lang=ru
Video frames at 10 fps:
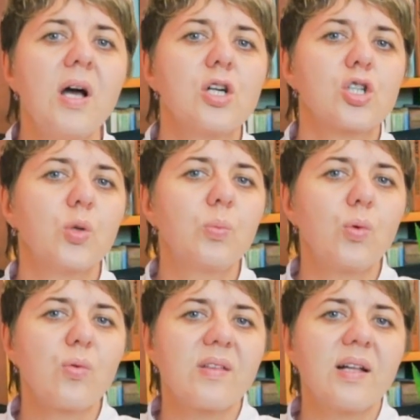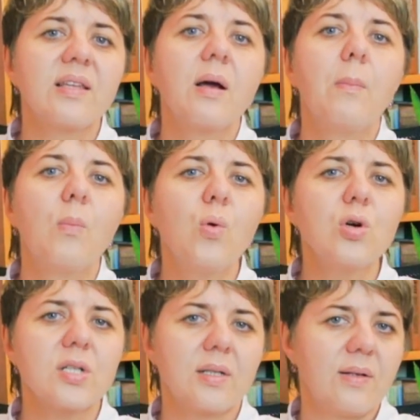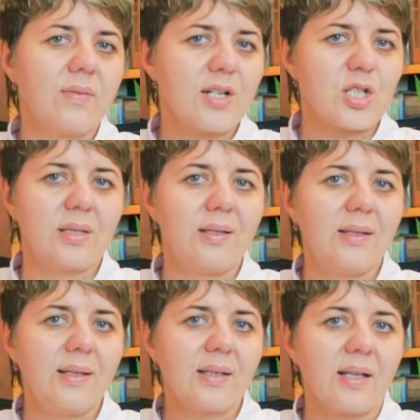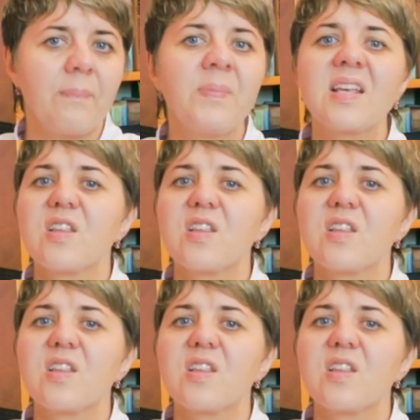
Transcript: чтобы узнать, может ли ваша диета